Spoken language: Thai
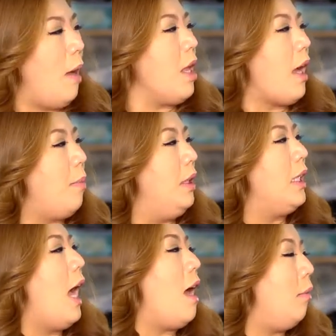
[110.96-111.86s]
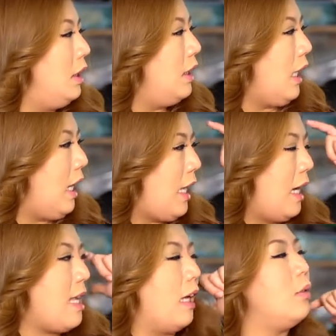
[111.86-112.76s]
ทำยังไงพื้นฐานมันคืออะไรทั
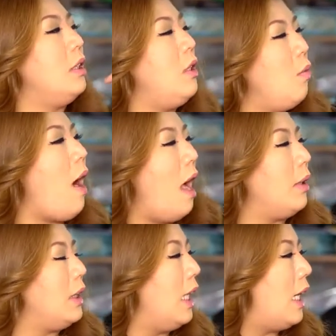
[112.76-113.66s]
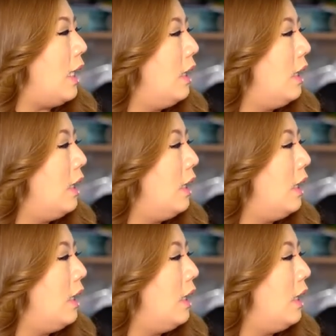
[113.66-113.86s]
กษะตรงนี้ที่ว่ามันคืออะไร